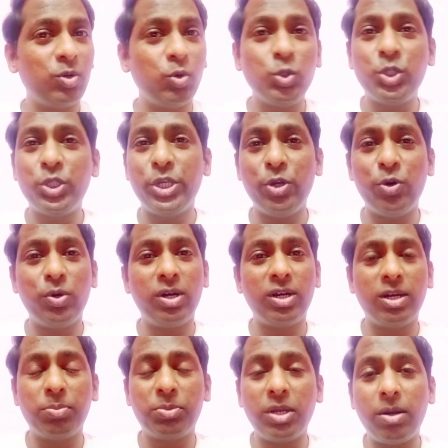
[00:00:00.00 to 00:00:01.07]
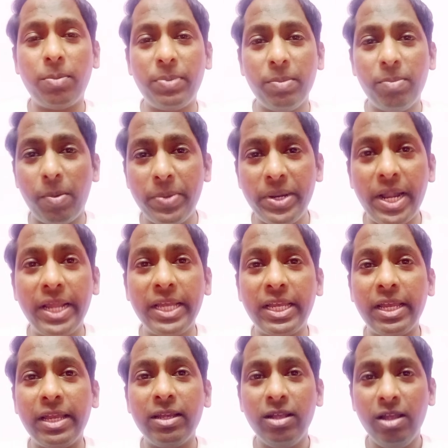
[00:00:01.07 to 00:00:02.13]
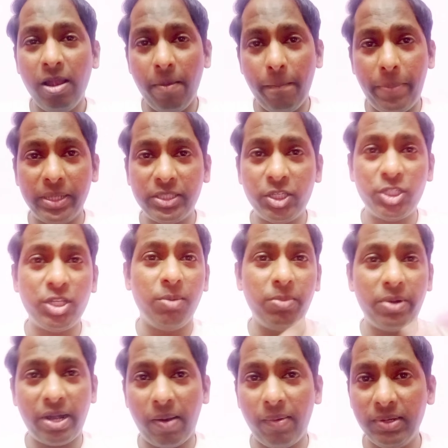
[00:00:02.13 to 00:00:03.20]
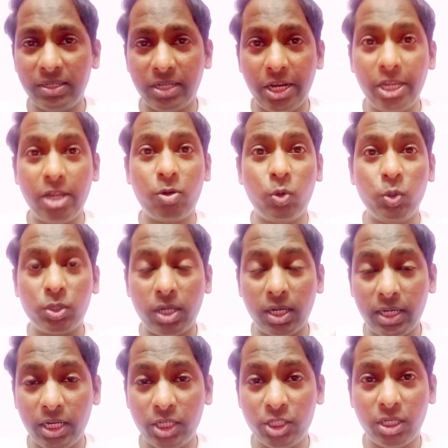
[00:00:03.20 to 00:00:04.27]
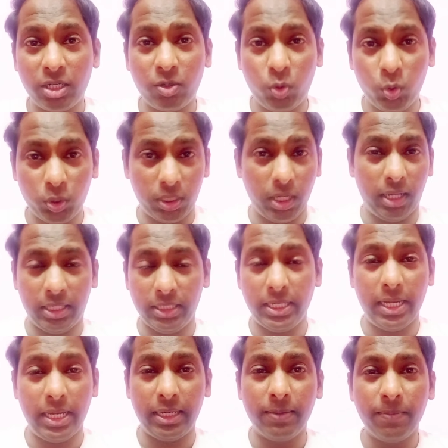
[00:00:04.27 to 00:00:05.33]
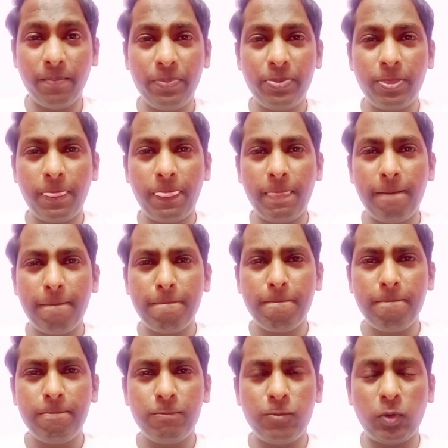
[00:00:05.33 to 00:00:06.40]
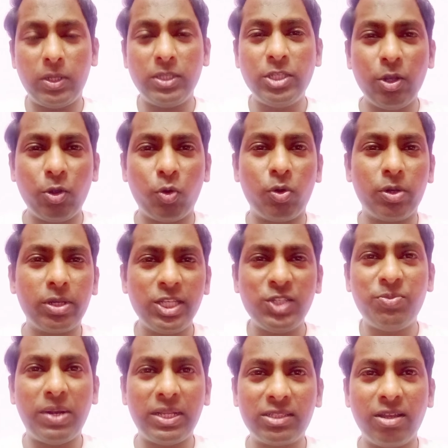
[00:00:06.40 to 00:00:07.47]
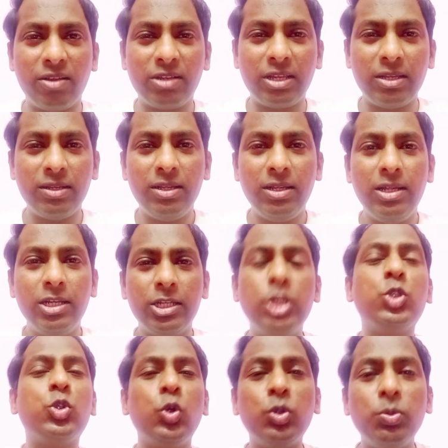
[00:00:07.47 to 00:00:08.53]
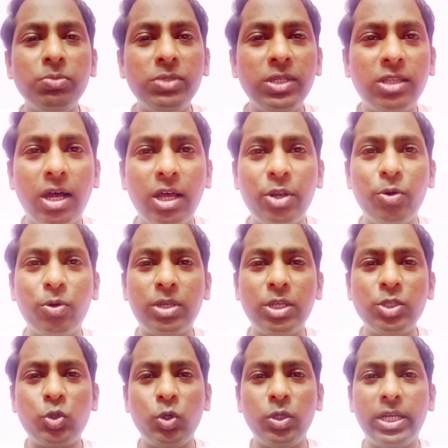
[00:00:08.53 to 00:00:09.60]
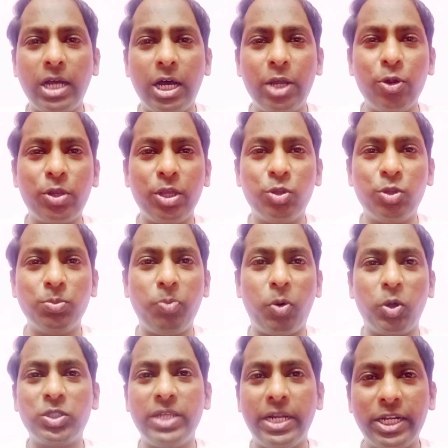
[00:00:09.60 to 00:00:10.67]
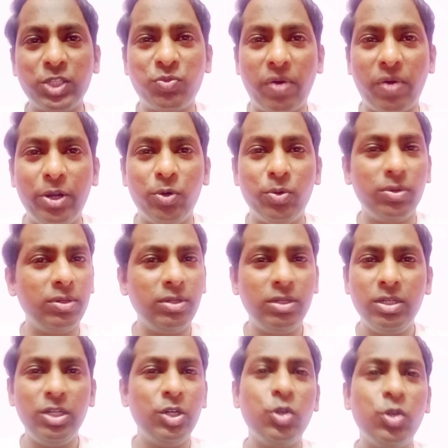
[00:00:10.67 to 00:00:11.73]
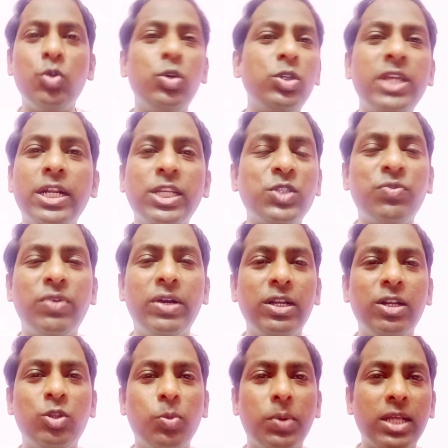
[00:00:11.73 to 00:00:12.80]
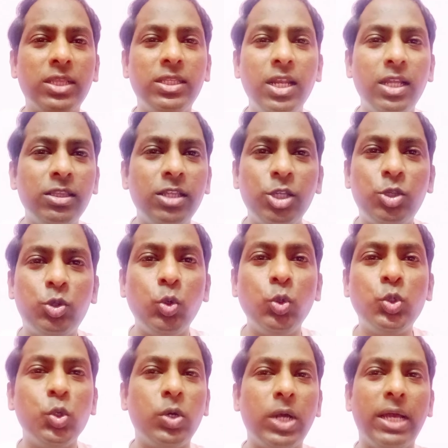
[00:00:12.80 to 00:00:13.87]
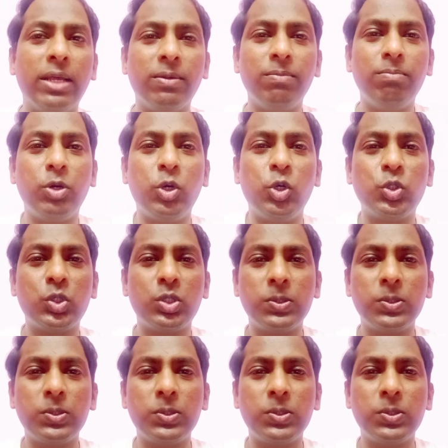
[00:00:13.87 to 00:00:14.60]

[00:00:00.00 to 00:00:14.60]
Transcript: कुछ नहीं होगा कब तक अपने मम्मी डैडी के पैसे से हम ट्रैवल करेंगे खुद का खर्चा खुद करते जाएंगे तो कैसे ग्रो किस बात का किसको तुम जिता रहे हो किसको दिखा रहे हो कि तुम बहुत सेटिस्फाइड हो यू आर नॉट सेटिस्फाइड तुम्हारा दिल अंदर ही टूट चुका है बिकॉज